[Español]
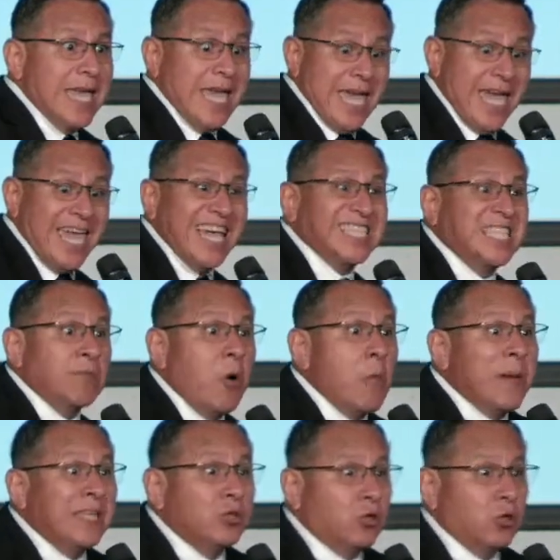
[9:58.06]
En este
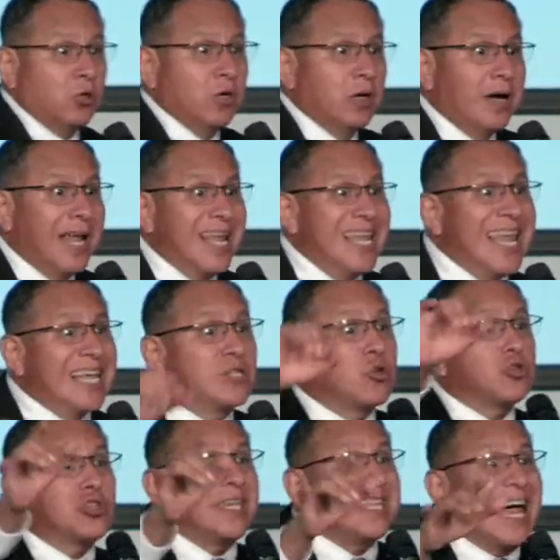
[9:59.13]
momento, la
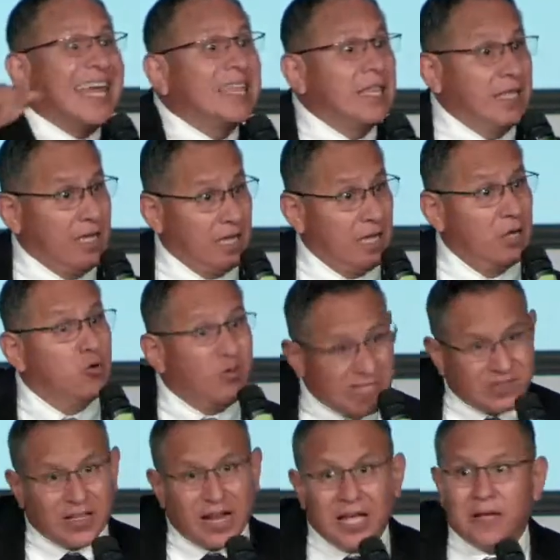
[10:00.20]
sociedad
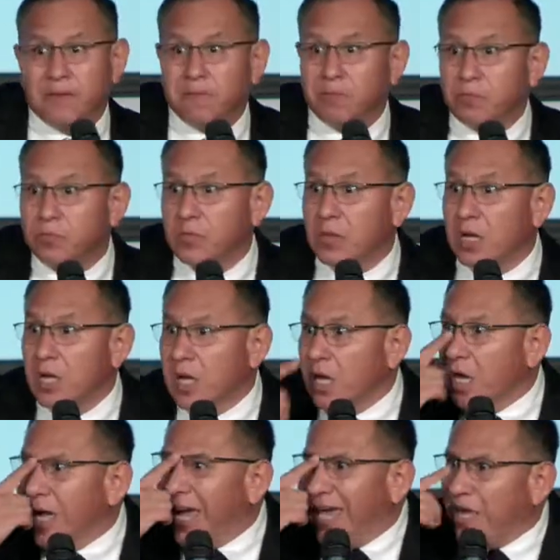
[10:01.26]
nuestra,
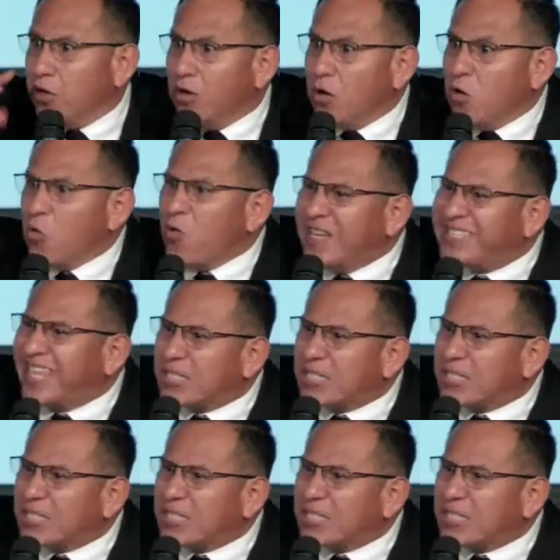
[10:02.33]
nuestra